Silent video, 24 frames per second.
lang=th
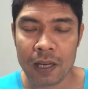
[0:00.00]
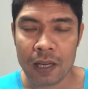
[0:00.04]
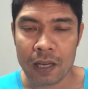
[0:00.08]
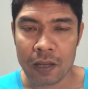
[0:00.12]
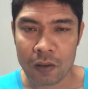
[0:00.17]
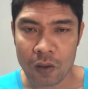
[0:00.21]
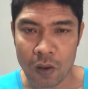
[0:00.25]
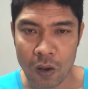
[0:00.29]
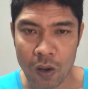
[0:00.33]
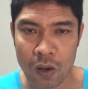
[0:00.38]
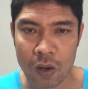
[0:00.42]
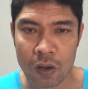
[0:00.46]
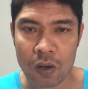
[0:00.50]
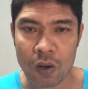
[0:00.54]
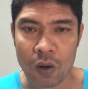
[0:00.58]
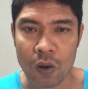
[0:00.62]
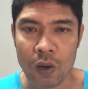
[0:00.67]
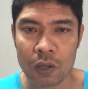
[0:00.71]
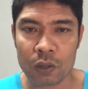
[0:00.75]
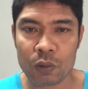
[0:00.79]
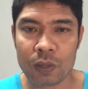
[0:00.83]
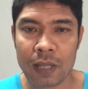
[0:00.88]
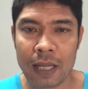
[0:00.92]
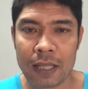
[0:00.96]
แล้วก็ขอ
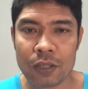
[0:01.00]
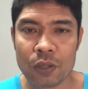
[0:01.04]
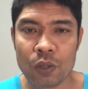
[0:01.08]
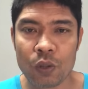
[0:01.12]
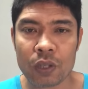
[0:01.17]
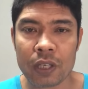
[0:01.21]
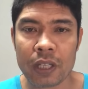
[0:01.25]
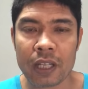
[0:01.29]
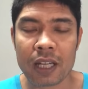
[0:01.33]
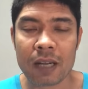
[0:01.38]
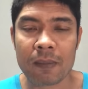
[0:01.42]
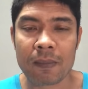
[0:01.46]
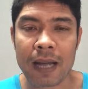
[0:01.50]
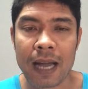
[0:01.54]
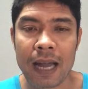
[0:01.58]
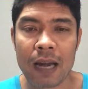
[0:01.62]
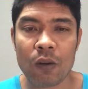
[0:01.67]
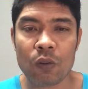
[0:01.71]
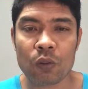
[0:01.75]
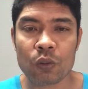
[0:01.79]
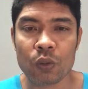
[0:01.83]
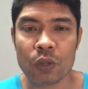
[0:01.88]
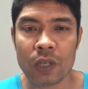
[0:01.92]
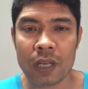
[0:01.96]
ทุกท่านโชคดีกับการ
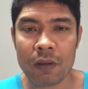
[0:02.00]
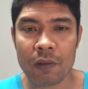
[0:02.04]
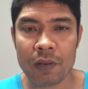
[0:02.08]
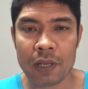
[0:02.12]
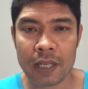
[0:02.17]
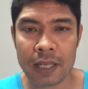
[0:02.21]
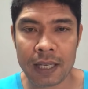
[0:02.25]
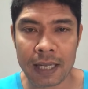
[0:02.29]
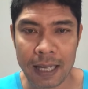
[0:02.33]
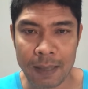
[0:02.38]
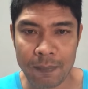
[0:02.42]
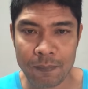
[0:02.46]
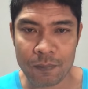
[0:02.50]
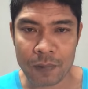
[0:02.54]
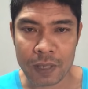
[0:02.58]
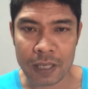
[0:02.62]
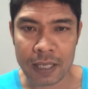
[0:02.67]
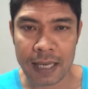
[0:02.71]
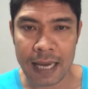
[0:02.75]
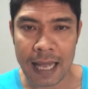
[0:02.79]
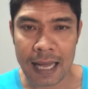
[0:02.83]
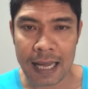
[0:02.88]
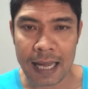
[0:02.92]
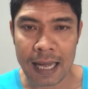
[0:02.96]
ลงทุนในวันนี้นะครับ วัน
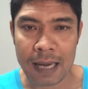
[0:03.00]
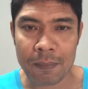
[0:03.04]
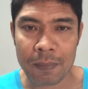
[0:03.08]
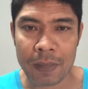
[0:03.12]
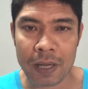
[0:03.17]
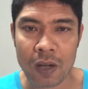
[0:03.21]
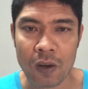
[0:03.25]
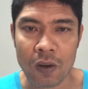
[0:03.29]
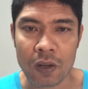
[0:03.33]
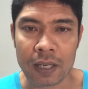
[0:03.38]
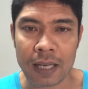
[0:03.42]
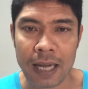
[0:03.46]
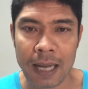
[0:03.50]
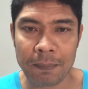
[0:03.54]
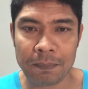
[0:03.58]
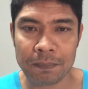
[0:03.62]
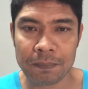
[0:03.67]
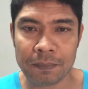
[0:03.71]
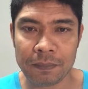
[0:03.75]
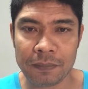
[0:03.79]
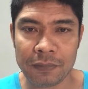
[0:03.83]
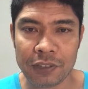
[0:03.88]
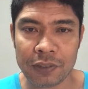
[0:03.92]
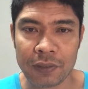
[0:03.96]
นี้ลากันไปก่อนครับ
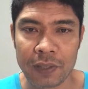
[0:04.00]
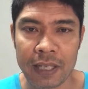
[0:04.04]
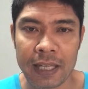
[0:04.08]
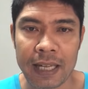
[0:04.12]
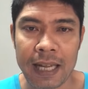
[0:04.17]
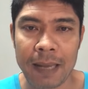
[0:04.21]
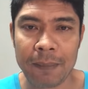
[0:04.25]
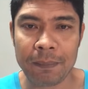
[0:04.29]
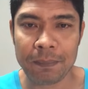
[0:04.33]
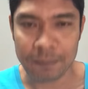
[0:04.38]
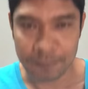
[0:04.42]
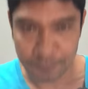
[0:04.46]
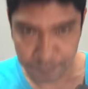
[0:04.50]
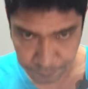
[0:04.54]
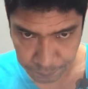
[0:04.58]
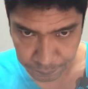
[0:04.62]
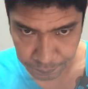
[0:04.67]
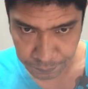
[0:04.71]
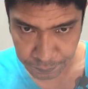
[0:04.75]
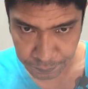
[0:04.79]
สวัสดีครับ